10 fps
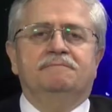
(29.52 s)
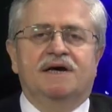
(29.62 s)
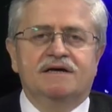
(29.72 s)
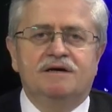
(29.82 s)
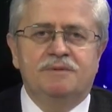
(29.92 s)

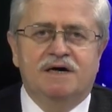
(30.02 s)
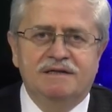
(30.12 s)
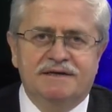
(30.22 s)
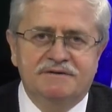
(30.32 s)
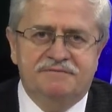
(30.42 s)

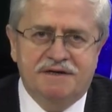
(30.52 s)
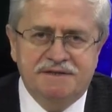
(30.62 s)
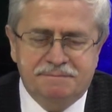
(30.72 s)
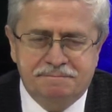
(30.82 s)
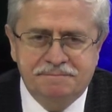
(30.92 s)
Merhabalar
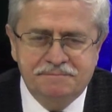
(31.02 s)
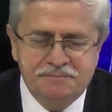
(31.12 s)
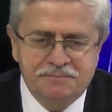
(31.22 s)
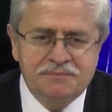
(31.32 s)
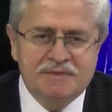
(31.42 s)
efendim.
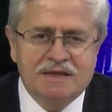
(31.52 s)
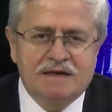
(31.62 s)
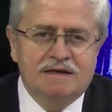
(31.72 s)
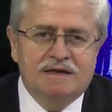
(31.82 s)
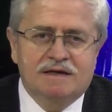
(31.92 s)

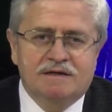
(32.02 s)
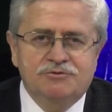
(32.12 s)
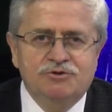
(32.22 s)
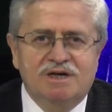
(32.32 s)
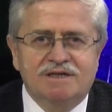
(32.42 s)

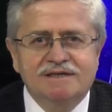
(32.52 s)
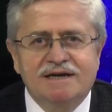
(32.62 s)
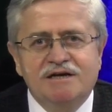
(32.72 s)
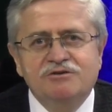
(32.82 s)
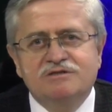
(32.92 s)
Dünyanın
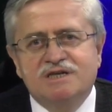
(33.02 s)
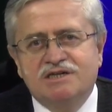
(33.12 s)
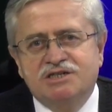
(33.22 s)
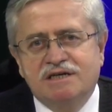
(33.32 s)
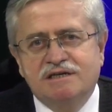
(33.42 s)
en
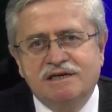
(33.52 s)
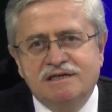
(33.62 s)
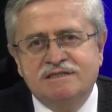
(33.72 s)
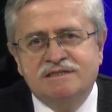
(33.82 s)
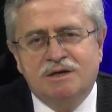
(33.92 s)
güzel şehri
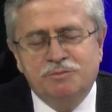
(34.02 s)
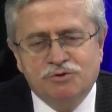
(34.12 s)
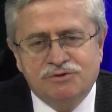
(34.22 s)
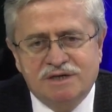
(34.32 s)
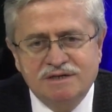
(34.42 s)

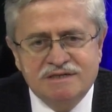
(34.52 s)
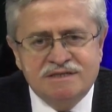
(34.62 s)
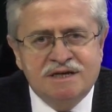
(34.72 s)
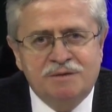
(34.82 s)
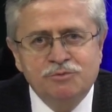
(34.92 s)
İstanbul'da,
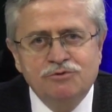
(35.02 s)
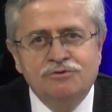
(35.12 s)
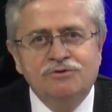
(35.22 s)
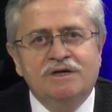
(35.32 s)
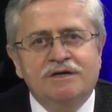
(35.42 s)

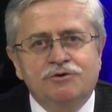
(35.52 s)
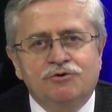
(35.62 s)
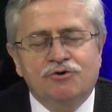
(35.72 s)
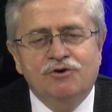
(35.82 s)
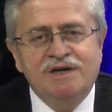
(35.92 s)
İstanbul'un
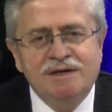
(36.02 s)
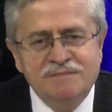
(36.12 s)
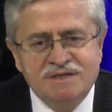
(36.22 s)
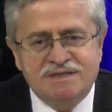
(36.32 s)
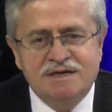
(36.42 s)

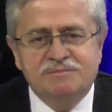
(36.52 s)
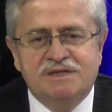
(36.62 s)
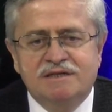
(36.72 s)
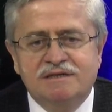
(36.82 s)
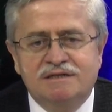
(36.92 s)
önemli
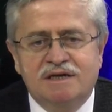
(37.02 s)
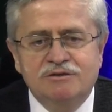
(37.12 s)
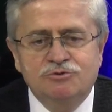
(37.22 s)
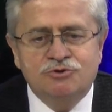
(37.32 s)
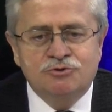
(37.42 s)

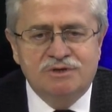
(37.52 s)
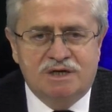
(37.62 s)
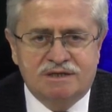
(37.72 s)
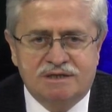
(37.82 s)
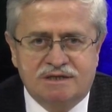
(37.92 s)
semtlerinden
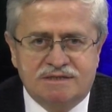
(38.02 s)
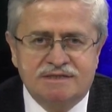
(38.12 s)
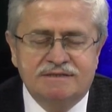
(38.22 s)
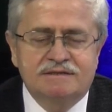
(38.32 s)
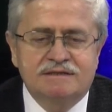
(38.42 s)

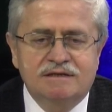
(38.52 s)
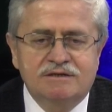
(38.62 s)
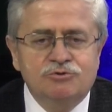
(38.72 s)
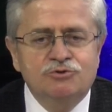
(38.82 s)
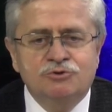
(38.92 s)
Üsküdar'dayız.
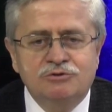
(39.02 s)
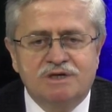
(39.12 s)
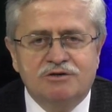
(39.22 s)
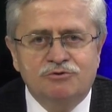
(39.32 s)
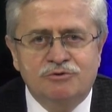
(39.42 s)

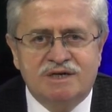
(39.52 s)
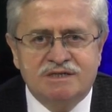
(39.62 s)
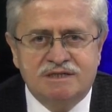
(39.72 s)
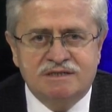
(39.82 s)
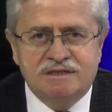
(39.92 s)
Üsküdar
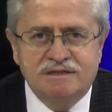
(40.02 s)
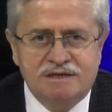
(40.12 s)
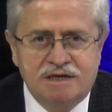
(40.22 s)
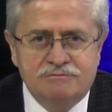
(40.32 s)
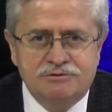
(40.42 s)
Üniversitesi'nin
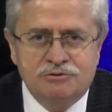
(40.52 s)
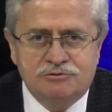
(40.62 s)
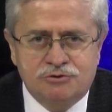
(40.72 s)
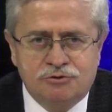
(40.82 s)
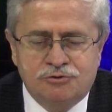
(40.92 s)

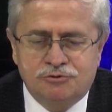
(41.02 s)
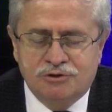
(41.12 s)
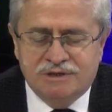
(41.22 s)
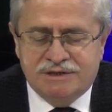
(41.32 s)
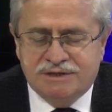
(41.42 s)
televizyon
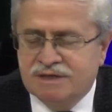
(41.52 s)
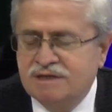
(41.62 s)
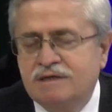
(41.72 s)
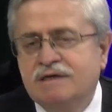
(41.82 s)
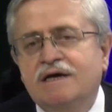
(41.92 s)

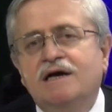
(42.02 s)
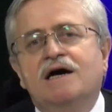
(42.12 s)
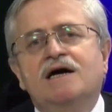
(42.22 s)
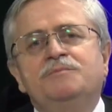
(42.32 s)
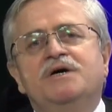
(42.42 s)
stüdyolarında
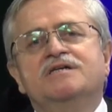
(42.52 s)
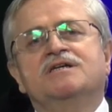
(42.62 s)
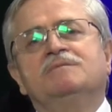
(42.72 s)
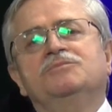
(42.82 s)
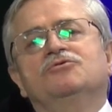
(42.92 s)
her
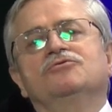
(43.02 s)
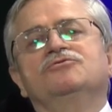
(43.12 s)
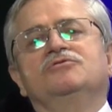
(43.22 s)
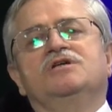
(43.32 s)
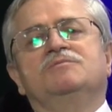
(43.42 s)
perşembe
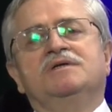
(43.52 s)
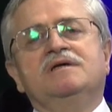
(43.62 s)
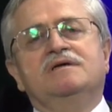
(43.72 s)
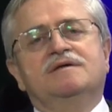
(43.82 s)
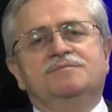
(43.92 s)
olduğu
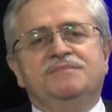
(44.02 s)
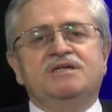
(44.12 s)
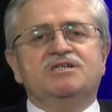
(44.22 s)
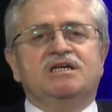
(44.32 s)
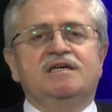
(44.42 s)
gibi
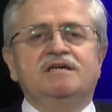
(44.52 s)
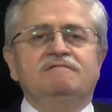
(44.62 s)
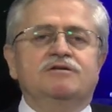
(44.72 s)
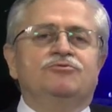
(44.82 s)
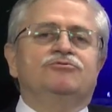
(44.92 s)
bir
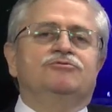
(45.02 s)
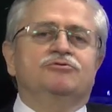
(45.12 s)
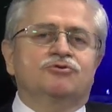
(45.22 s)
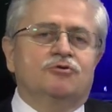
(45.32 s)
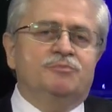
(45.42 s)
şehir ve
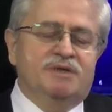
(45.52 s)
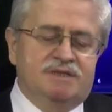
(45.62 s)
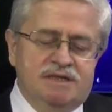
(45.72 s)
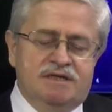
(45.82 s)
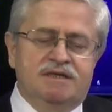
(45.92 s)
kültür
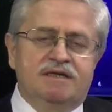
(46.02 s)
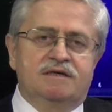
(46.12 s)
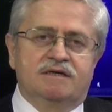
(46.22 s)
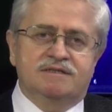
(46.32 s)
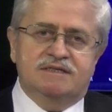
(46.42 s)
sohbetlerinde
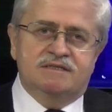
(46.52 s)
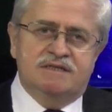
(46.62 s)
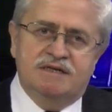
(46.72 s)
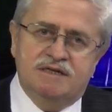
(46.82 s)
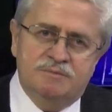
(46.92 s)
daha
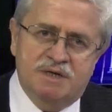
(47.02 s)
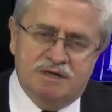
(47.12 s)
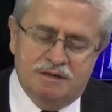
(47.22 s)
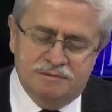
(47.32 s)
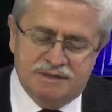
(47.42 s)
sizlerle
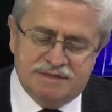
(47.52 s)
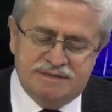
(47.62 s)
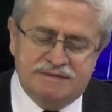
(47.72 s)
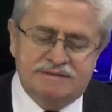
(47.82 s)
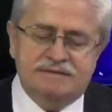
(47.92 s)

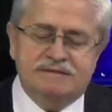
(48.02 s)
beraberiz.